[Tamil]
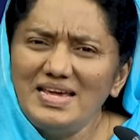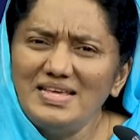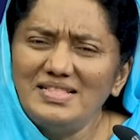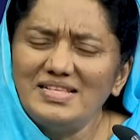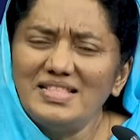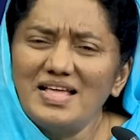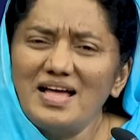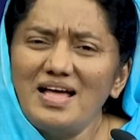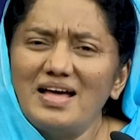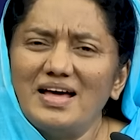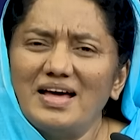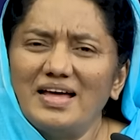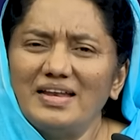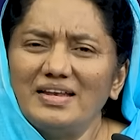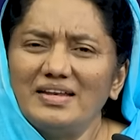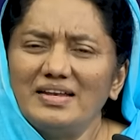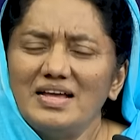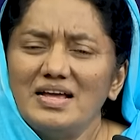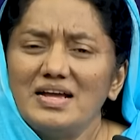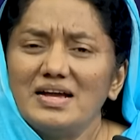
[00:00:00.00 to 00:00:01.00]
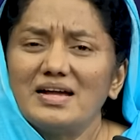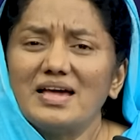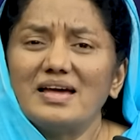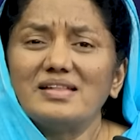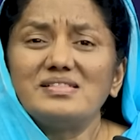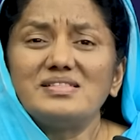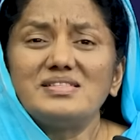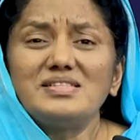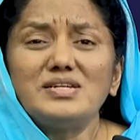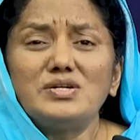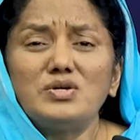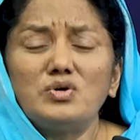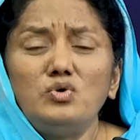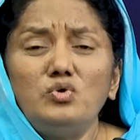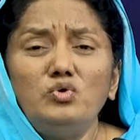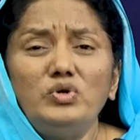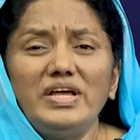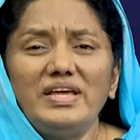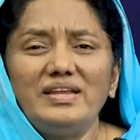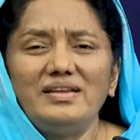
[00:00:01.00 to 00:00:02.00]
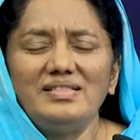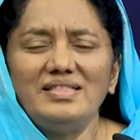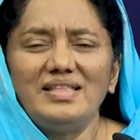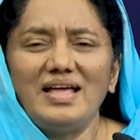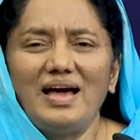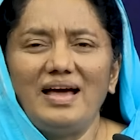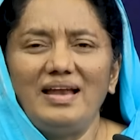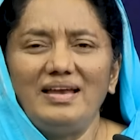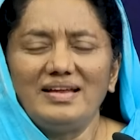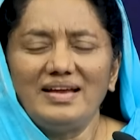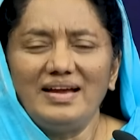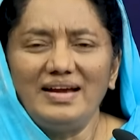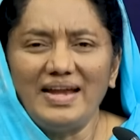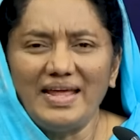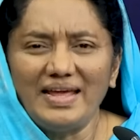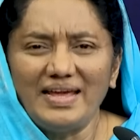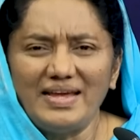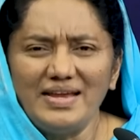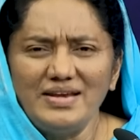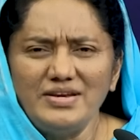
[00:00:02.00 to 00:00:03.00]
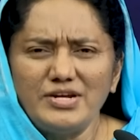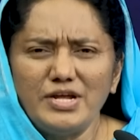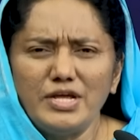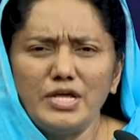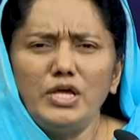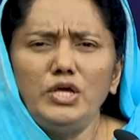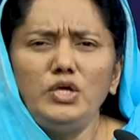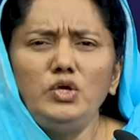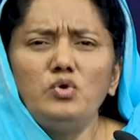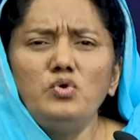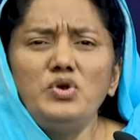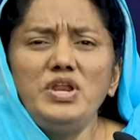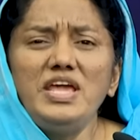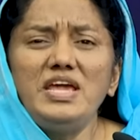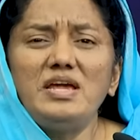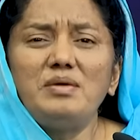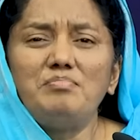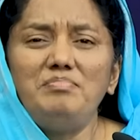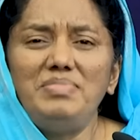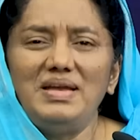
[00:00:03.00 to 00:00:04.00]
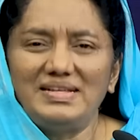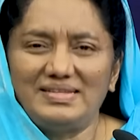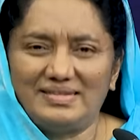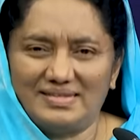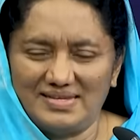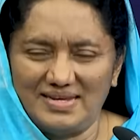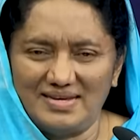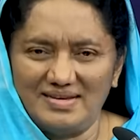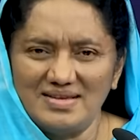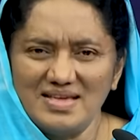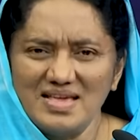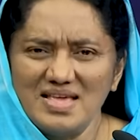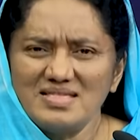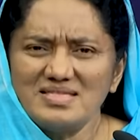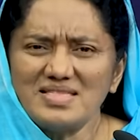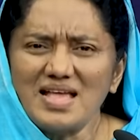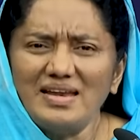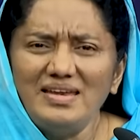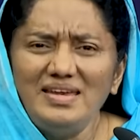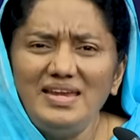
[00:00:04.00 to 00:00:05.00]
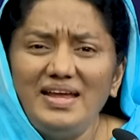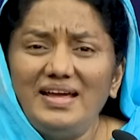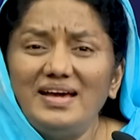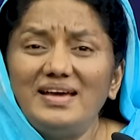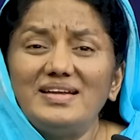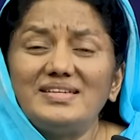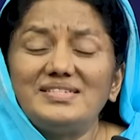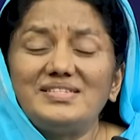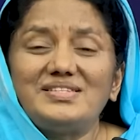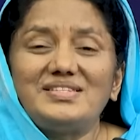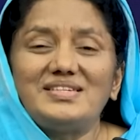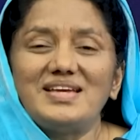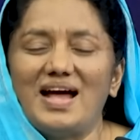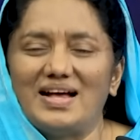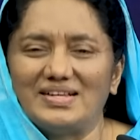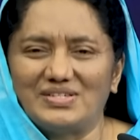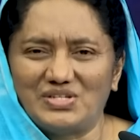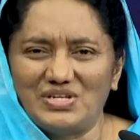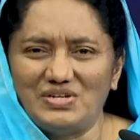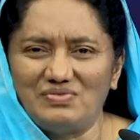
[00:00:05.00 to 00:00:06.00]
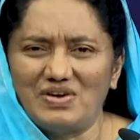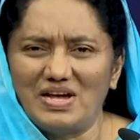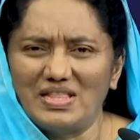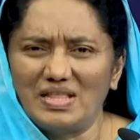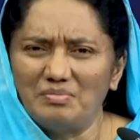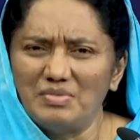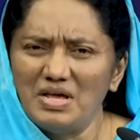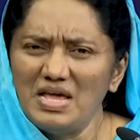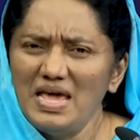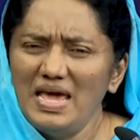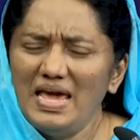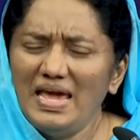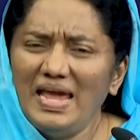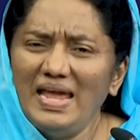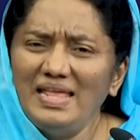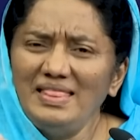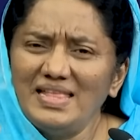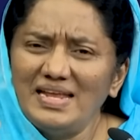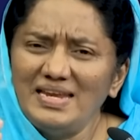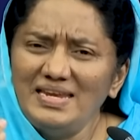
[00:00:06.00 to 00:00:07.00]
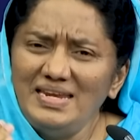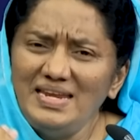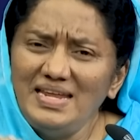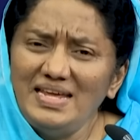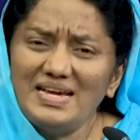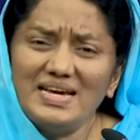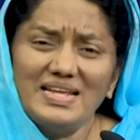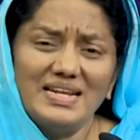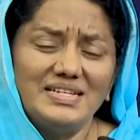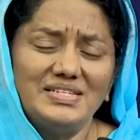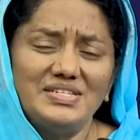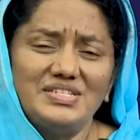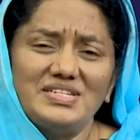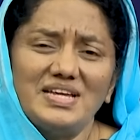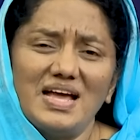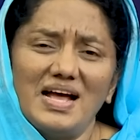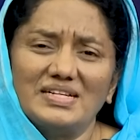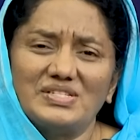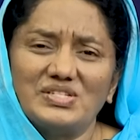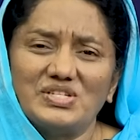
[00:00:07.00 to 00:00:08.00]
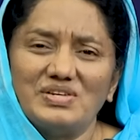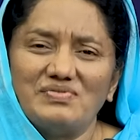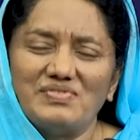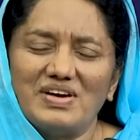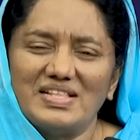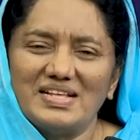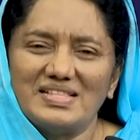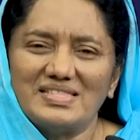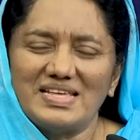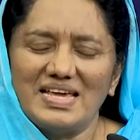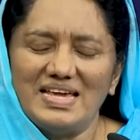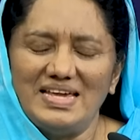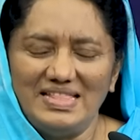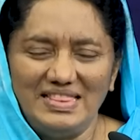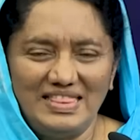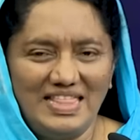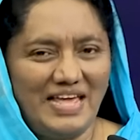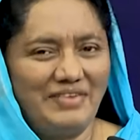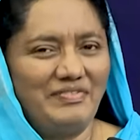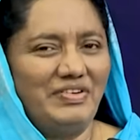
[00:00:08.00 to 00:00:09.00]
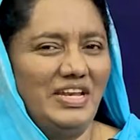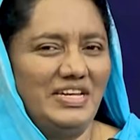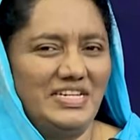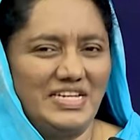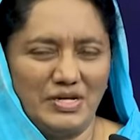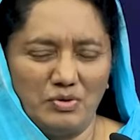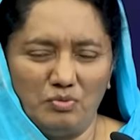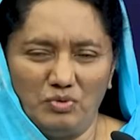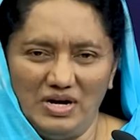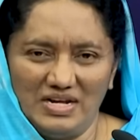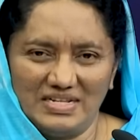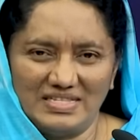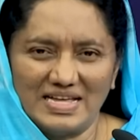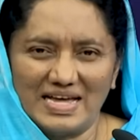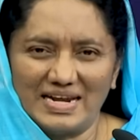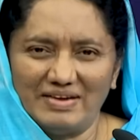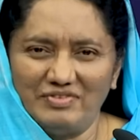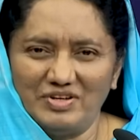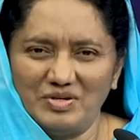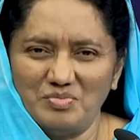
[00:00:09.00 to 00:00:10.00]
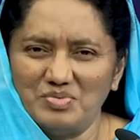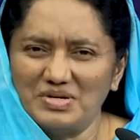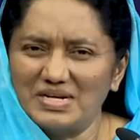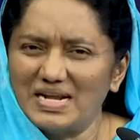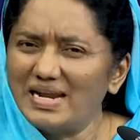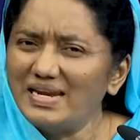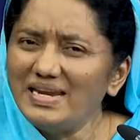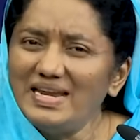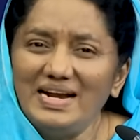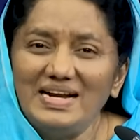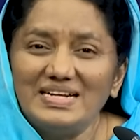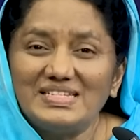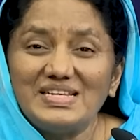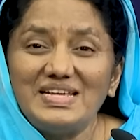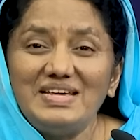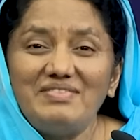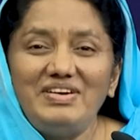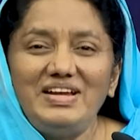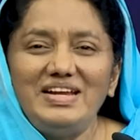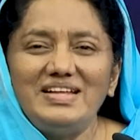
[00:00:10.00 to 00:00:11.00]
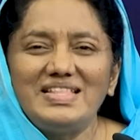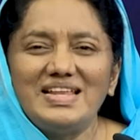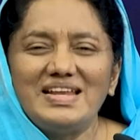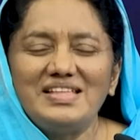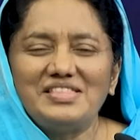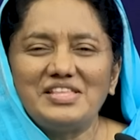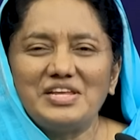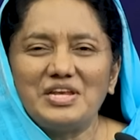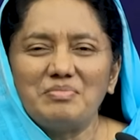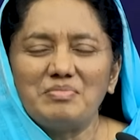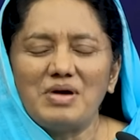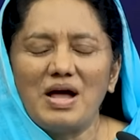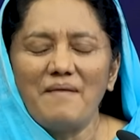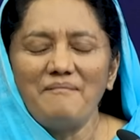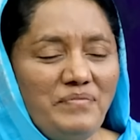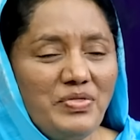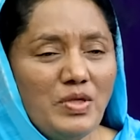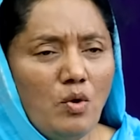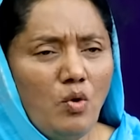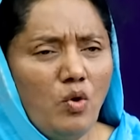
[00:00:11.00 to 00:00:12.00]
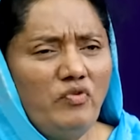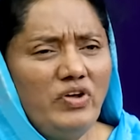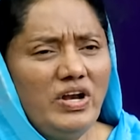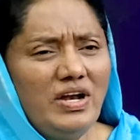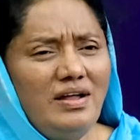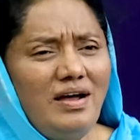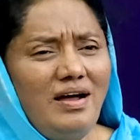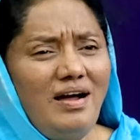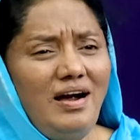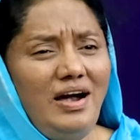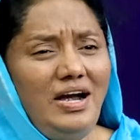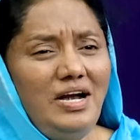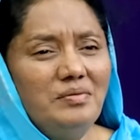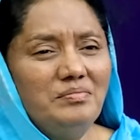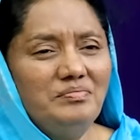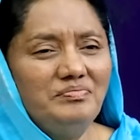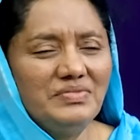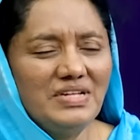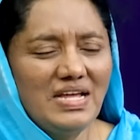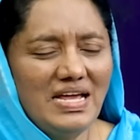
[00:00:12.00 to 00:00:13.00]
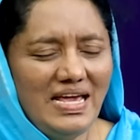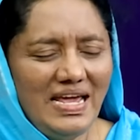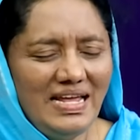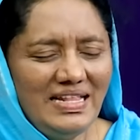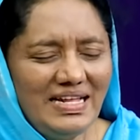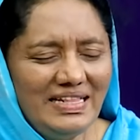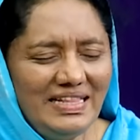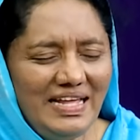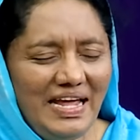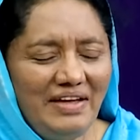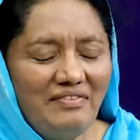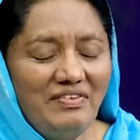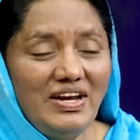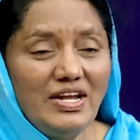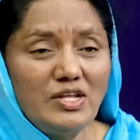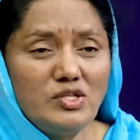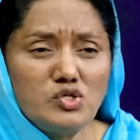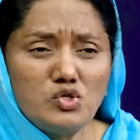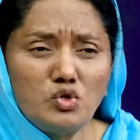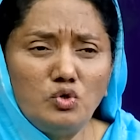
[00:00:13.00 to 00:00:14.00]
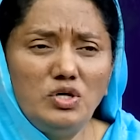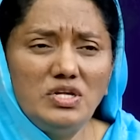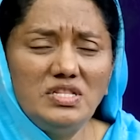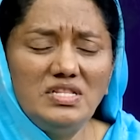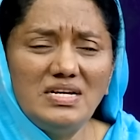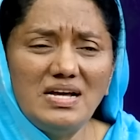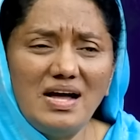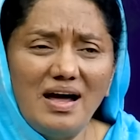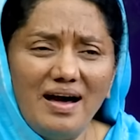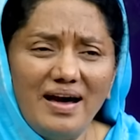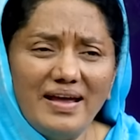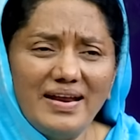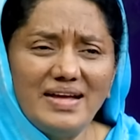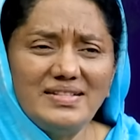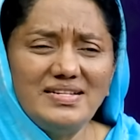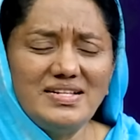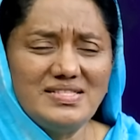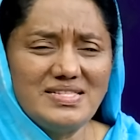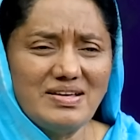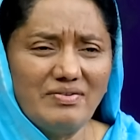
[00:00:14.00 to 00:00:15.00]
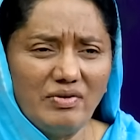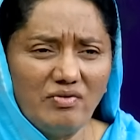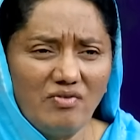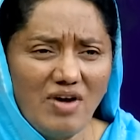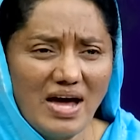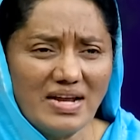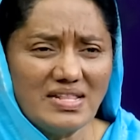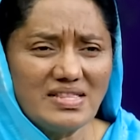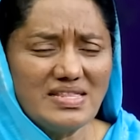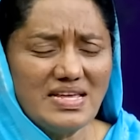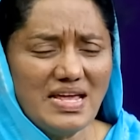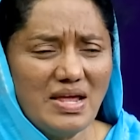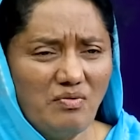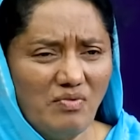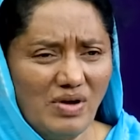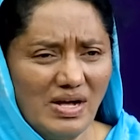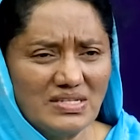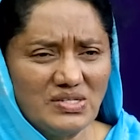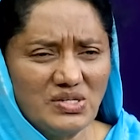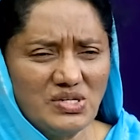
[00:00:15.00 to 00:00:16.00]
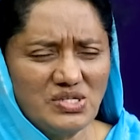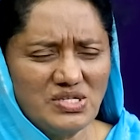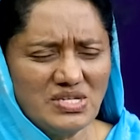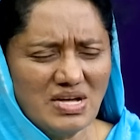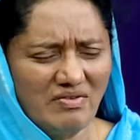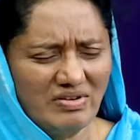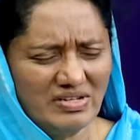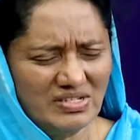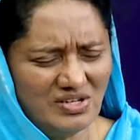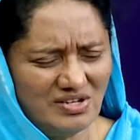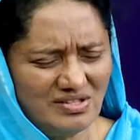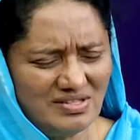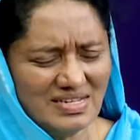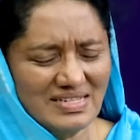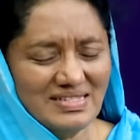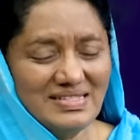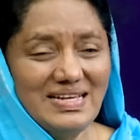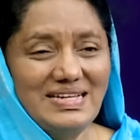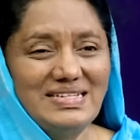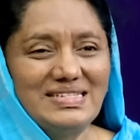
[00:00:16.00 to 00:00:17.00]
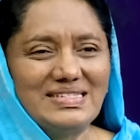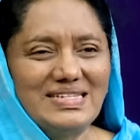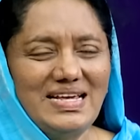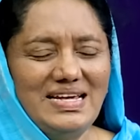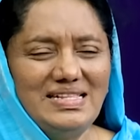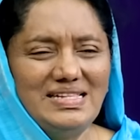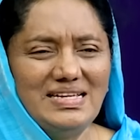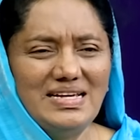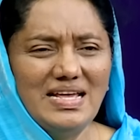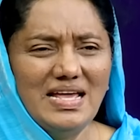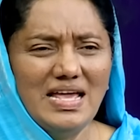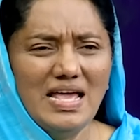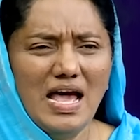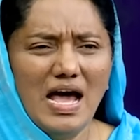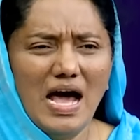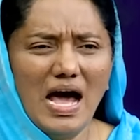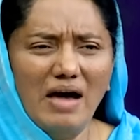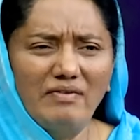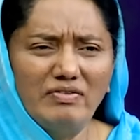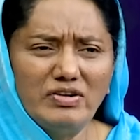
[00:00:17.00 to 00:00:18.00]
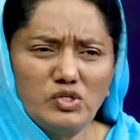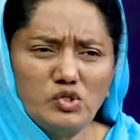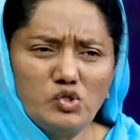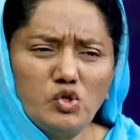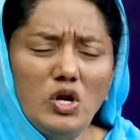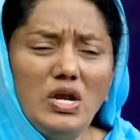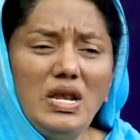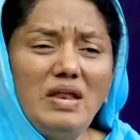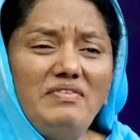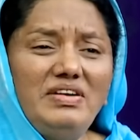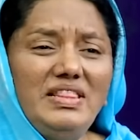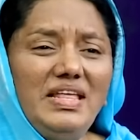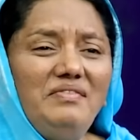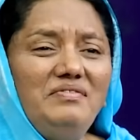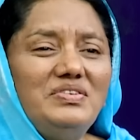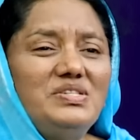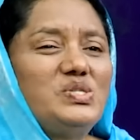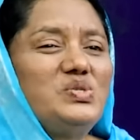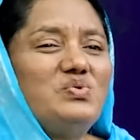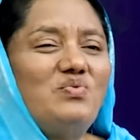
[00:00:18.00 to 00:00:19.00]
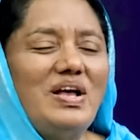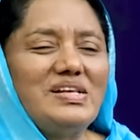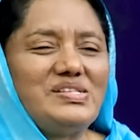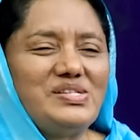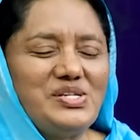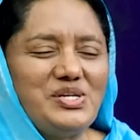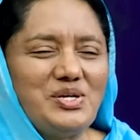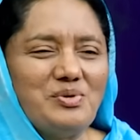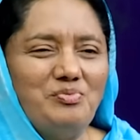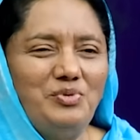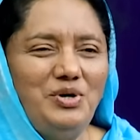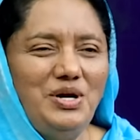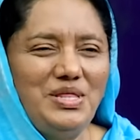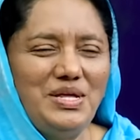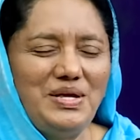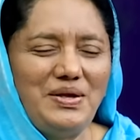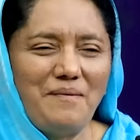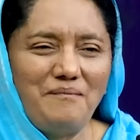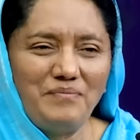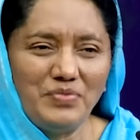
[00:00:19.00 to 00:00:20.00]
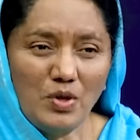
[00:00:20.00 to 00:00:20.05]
இதுதான் கர்த்தர் கூட இருந்தால் கிடைக்கின்ற யூனிக் பிளஸ்ஸிங் தன்னிகரற்ற ஆசீர்வாதம் இந்த நிகரற்ற ஆசீர்வாதத்தை தேவன் இன்றைக்கு உங்களுக்கு தர விரும்புகிறார் நீங்கள் செய்ய வேண்டியது என்ன தெரியுமா ஒவ்வொரு நாளும் இந்த தேவனை தொழுது ஆராதித்து அவர் வார்த்தையை வாசித்து அவர் சித்தத்தை செய்து அவர் சொல்லுவதை விசுவாசிக்கும் பொழுது